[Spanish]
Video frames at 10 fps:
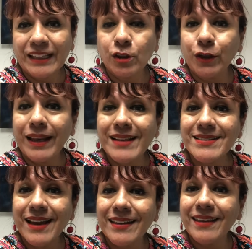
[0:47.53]
Todas las
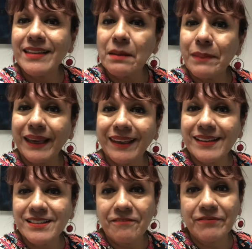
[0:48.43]
áreas del Valle de
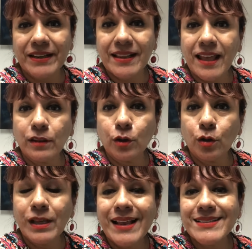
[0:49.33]
San Fernando,